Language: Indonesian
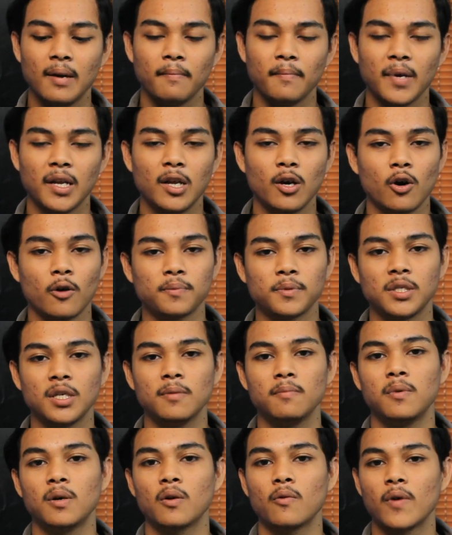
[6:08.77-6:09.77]
pilih opsi
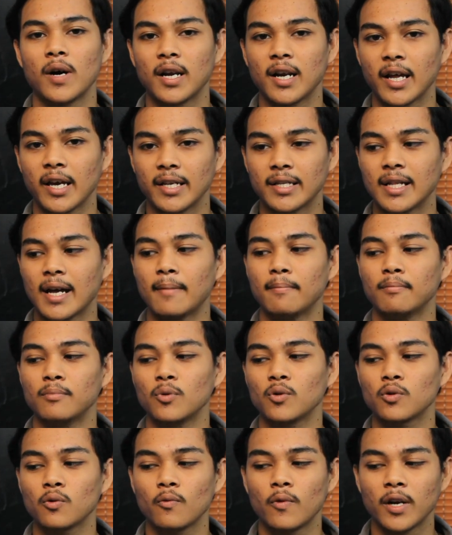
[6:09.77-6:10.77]
berwarna hitam
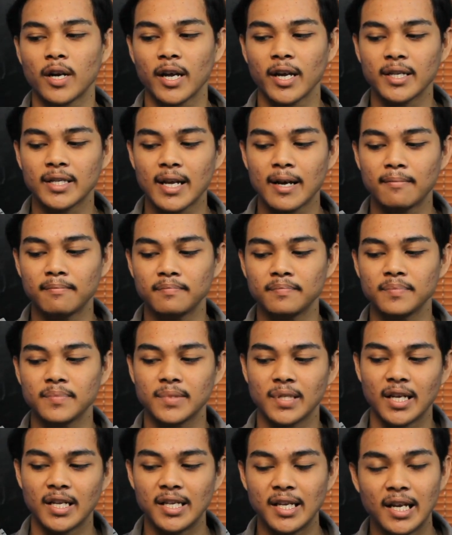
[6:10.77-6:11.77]
untuk warna hitam
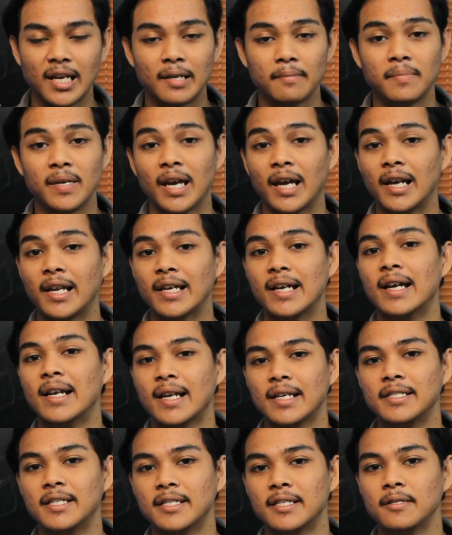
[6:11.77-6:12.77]
tentunya lebih elegan
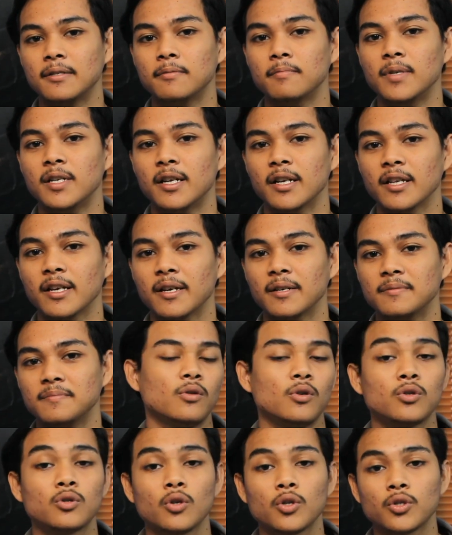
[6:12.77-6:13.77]
aja sih sebenarnya
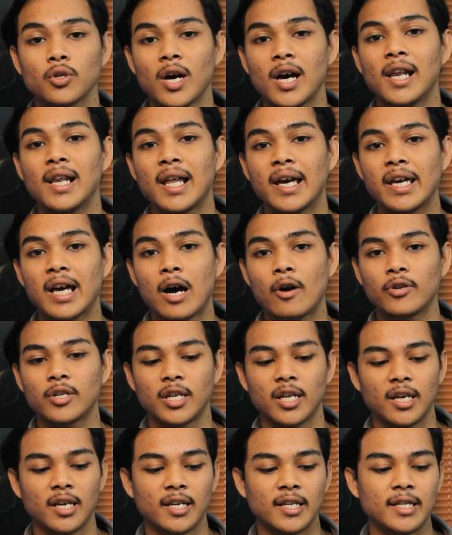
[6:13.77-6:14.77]
untuk soal layout
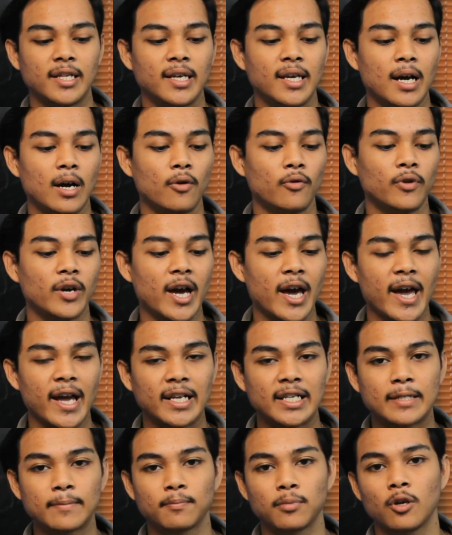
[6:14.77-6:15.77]
nih dia udah
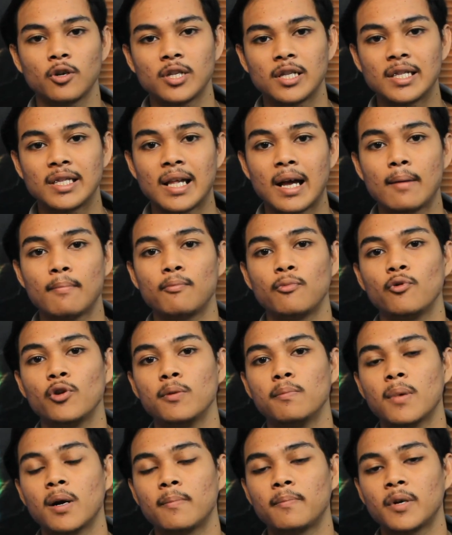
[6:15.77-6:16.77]
explode
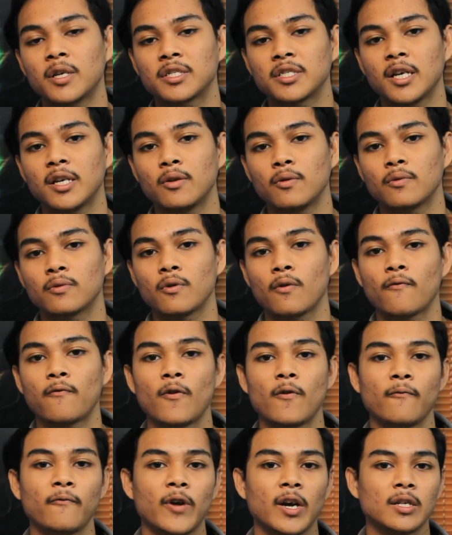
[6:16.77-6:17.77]
65% untuk
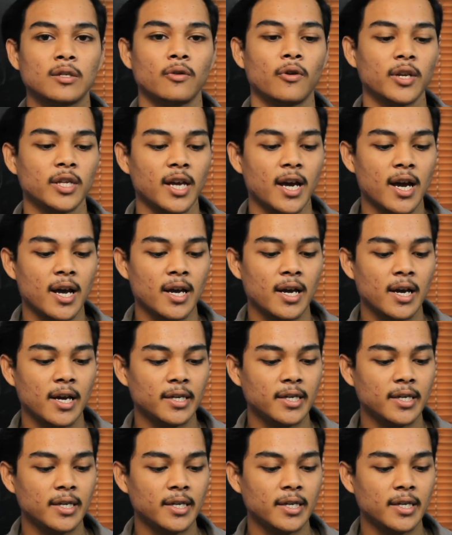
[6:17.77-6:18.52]
form factornya